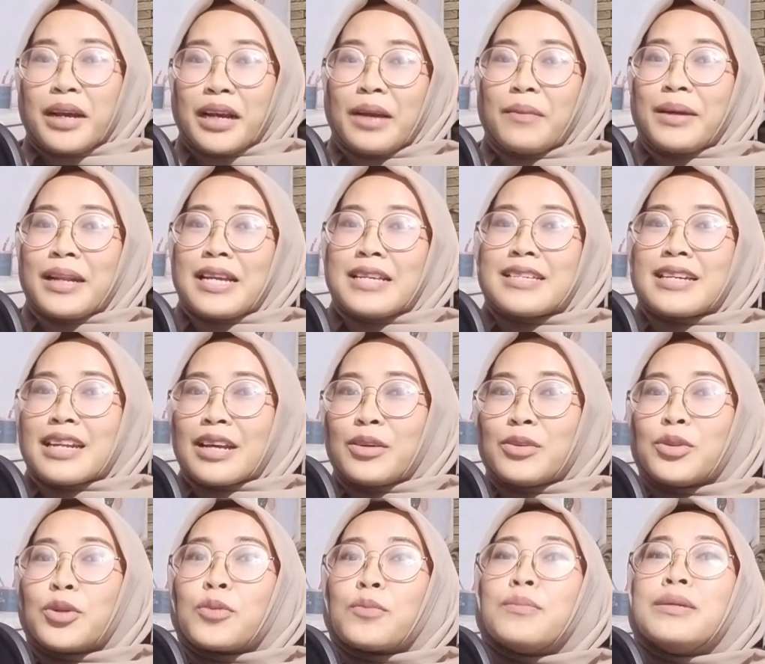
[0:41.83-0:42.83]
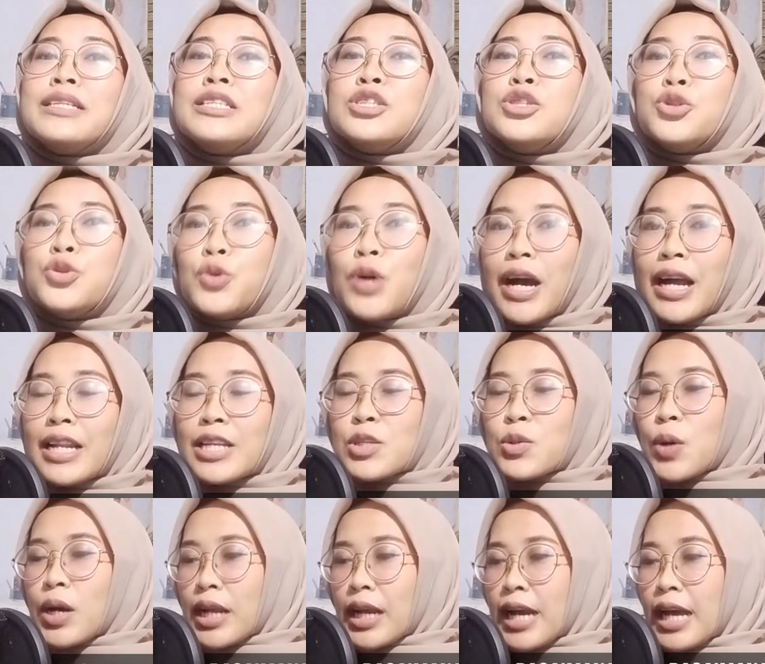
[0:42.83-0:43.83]
bagaimana cara untuk menjual
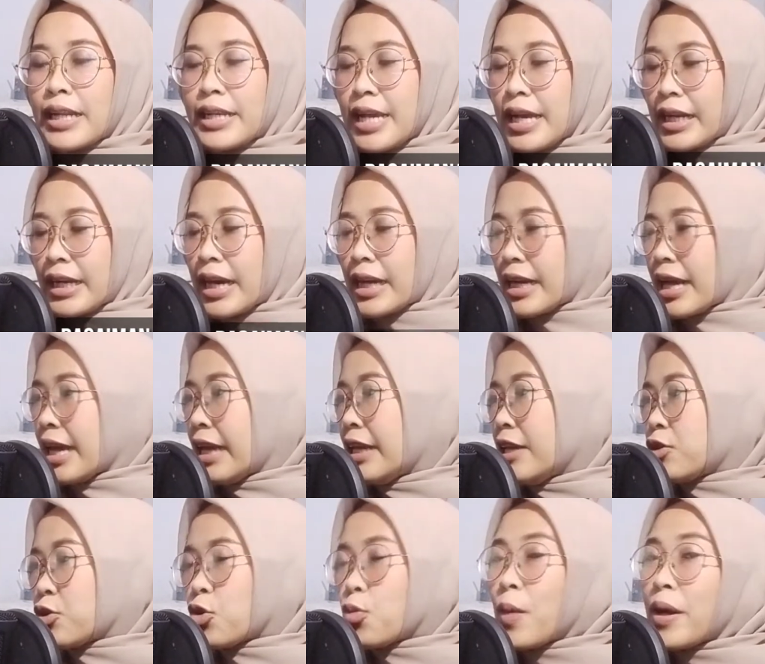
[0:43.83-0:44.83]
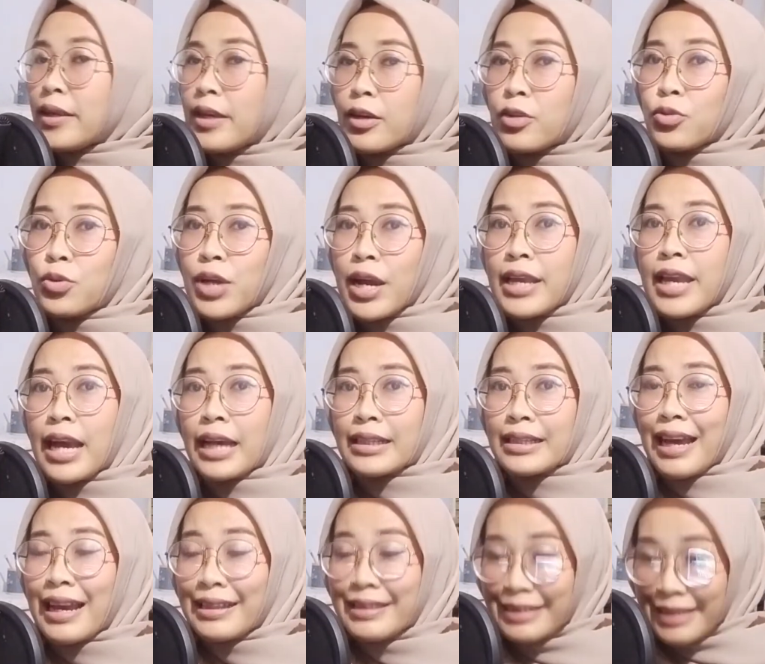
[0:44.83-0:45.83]
suara kalian karena ini cukup banyak juga yang
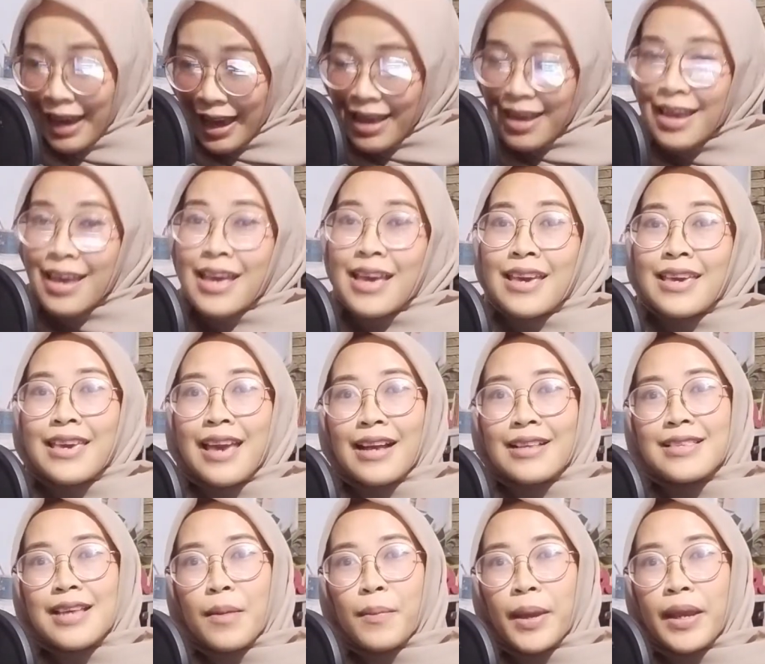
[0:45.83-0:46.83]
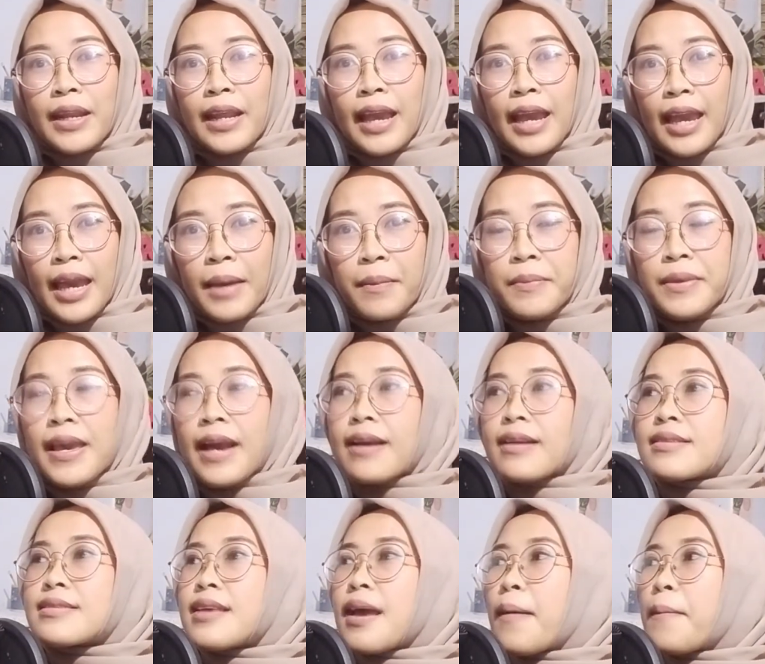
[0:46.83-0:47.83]
tanya yang sampai DM
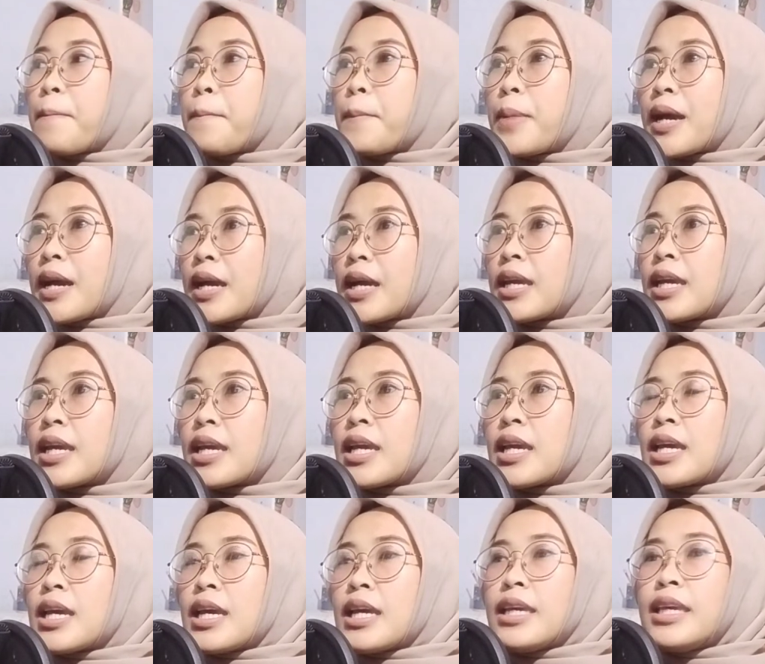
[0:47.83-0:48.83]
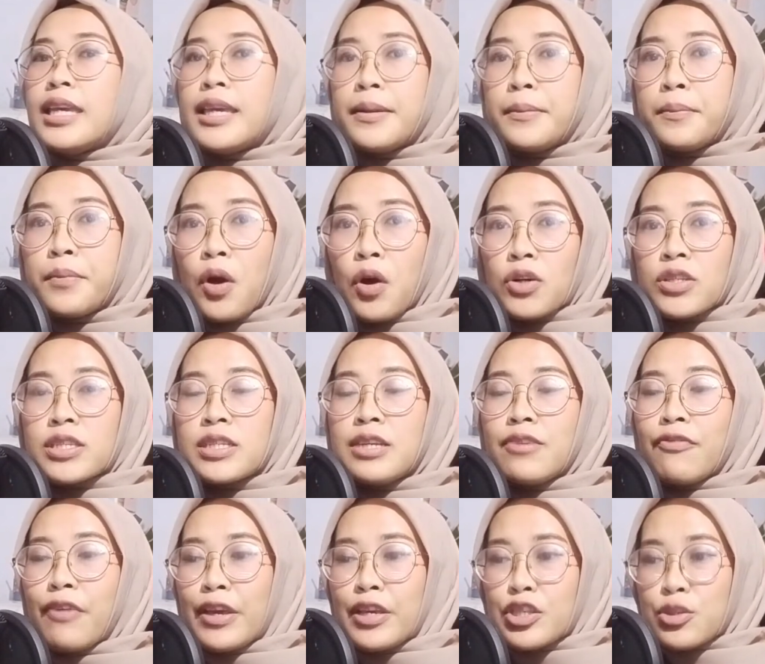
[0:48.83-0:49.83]
yang sampai nginbox
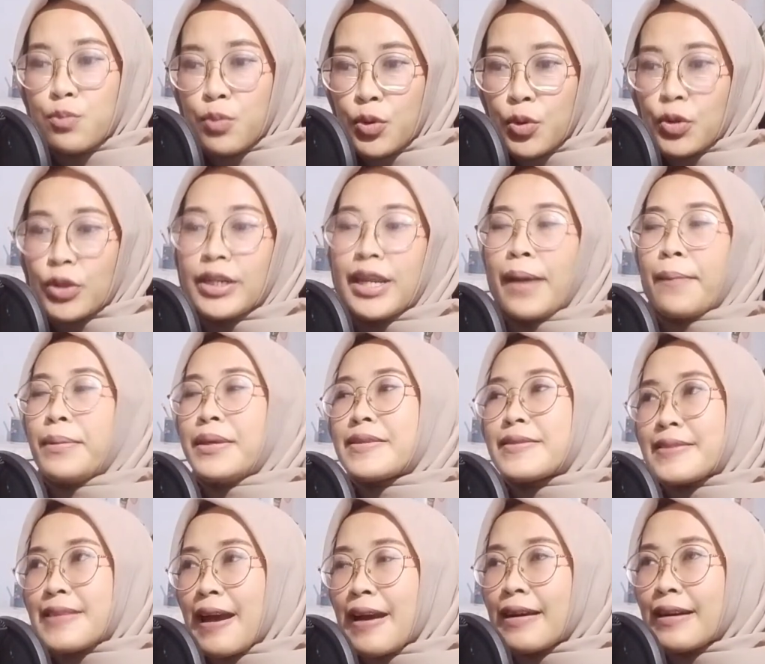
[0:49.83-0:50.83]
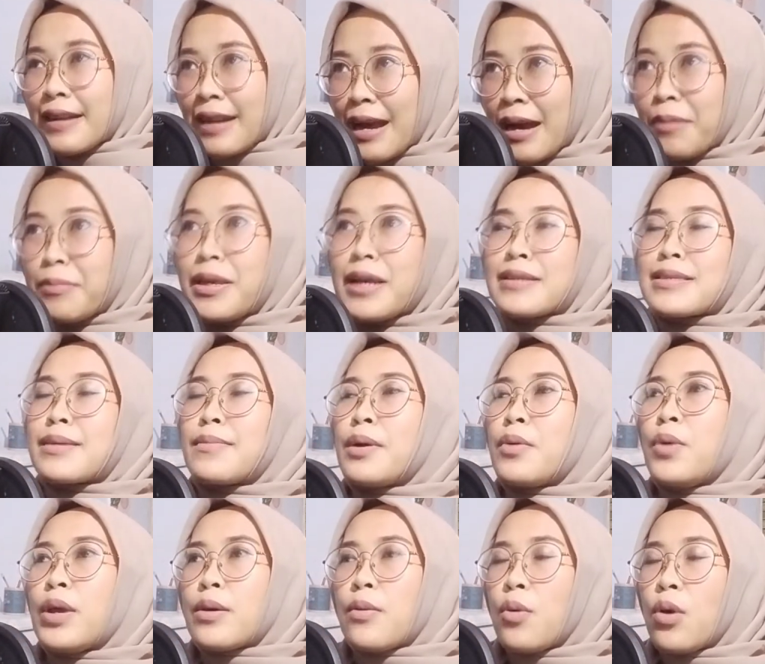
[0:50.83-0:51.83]
di Facebook, DM Instagram yang sampai
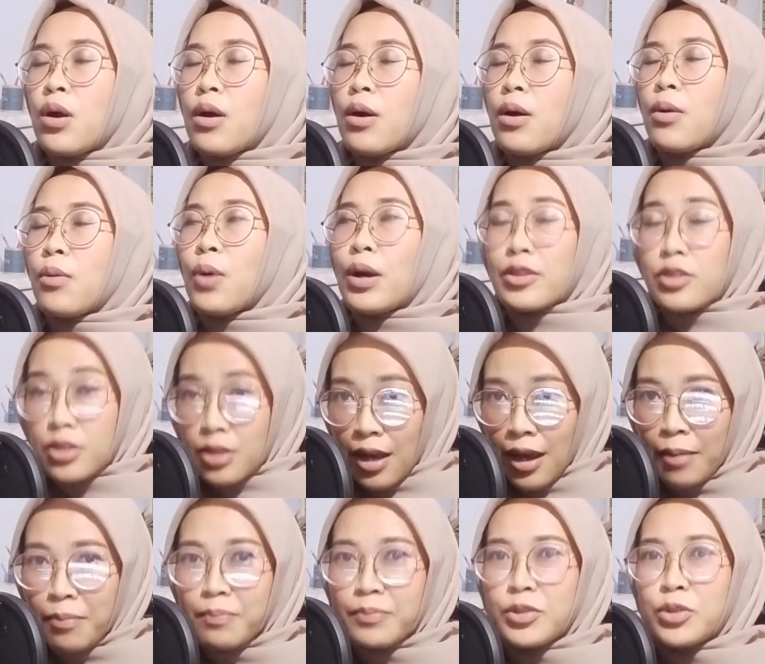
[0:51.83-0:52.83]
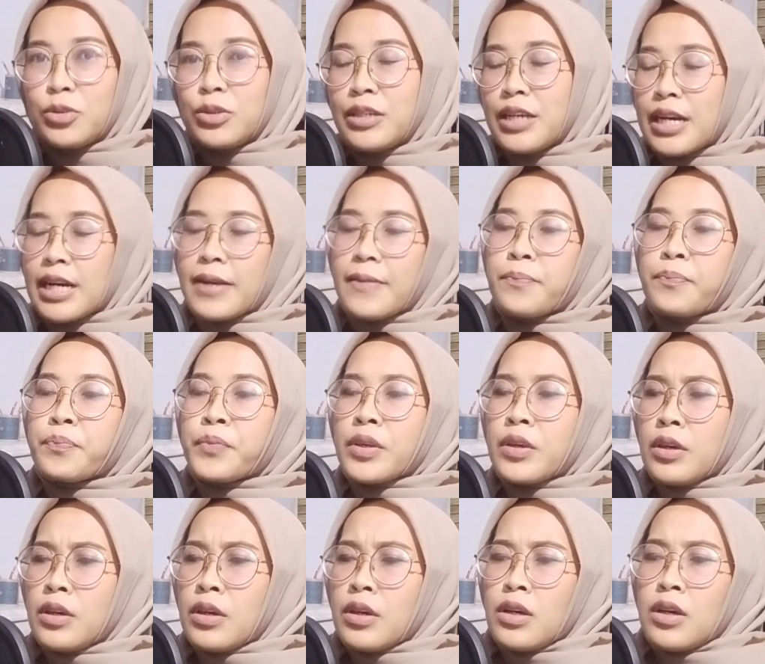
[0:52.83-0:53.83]
WhatsApp juga
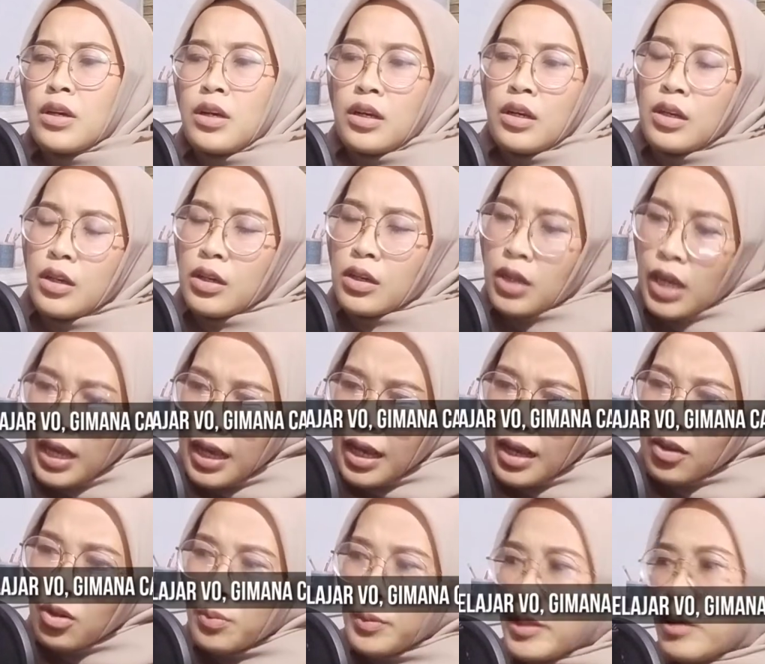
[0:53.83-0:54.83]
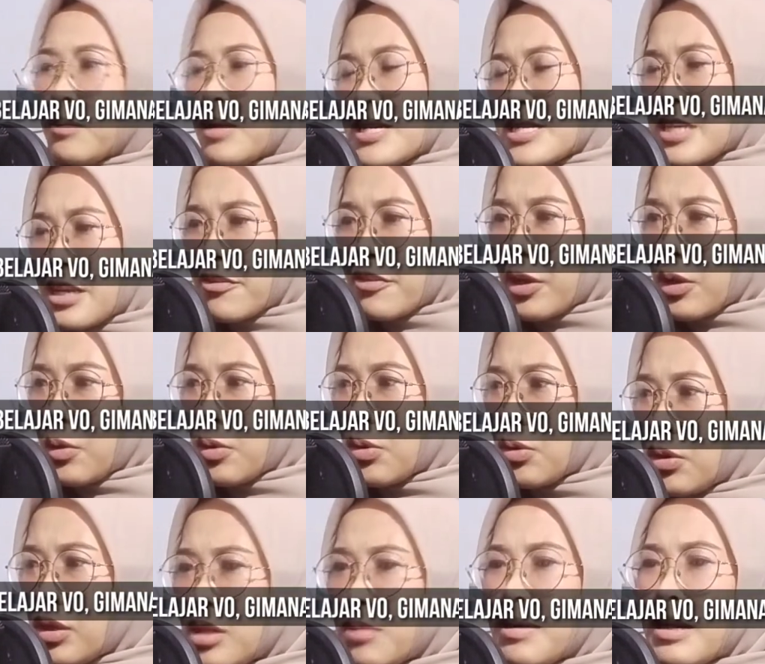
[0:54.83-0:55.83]
uh, kak aku pengen belajar
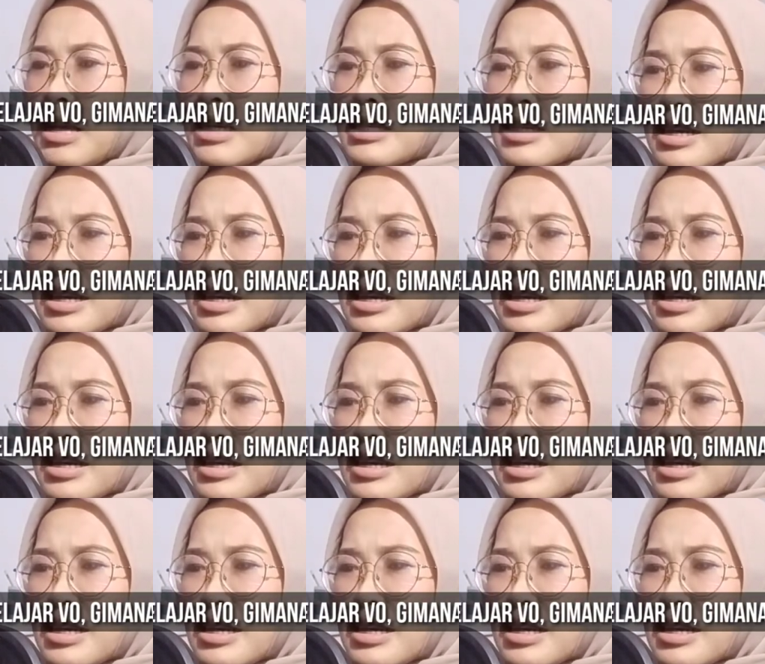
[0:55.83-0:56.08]
VO gimana